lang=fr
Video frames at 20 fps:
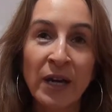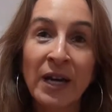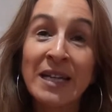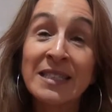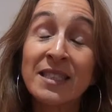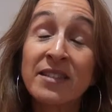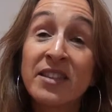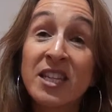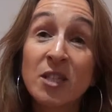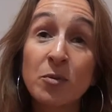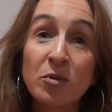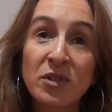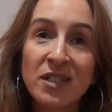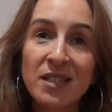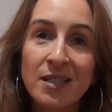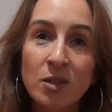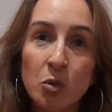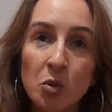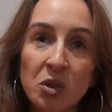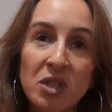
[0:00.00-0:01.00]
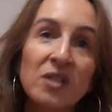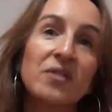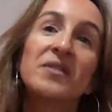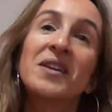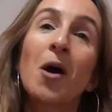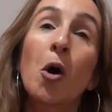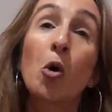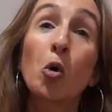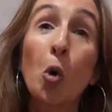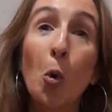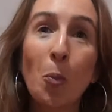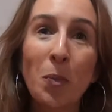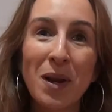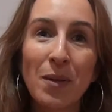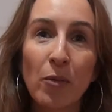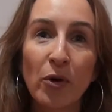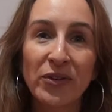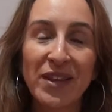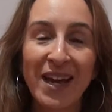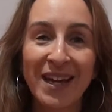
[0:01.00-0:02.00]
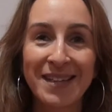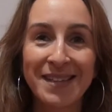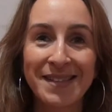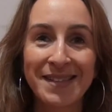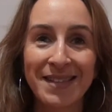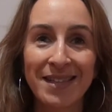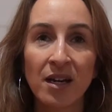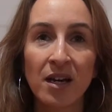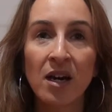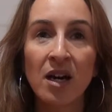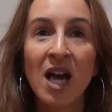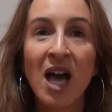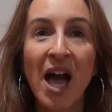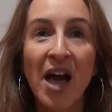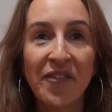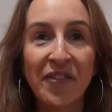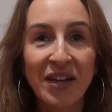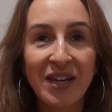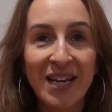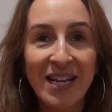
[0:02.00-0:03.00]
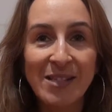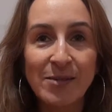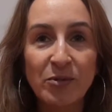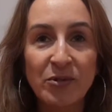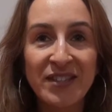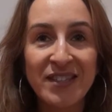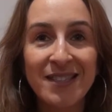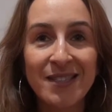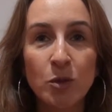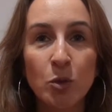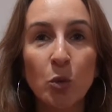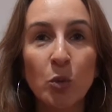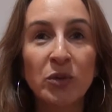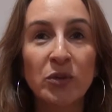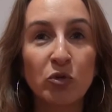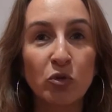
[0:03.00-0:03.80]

C'est une exposition qui vient en complémentarité avec l'exposition